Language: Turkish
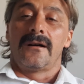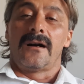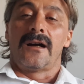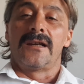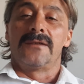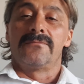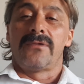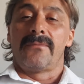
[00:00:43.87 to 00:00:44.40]

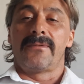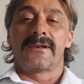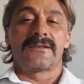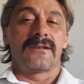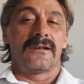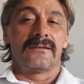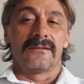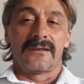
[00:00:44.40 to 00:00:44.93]
Ali
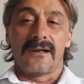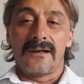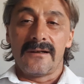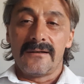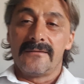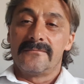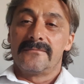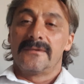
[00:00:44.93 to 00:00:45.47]
Babacan
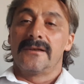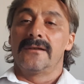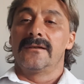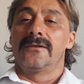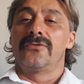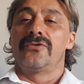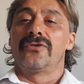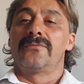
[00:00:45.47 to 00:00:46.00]
da
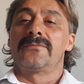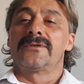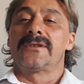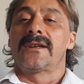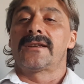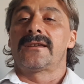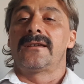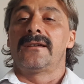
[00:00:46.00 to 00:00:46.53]

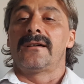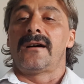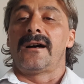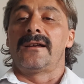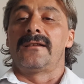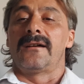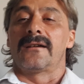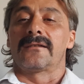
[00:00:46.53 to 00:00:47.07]
önümüzdeki
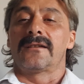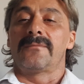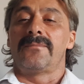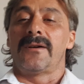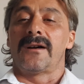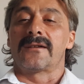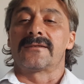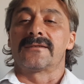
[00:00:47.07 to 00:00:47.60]
aylarda
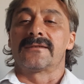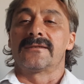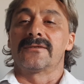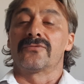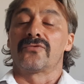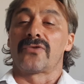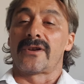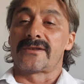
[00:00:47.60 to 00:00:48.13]
partisini
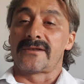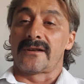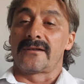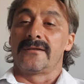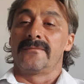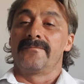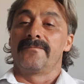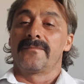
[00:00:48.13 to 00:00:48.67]
kuracak.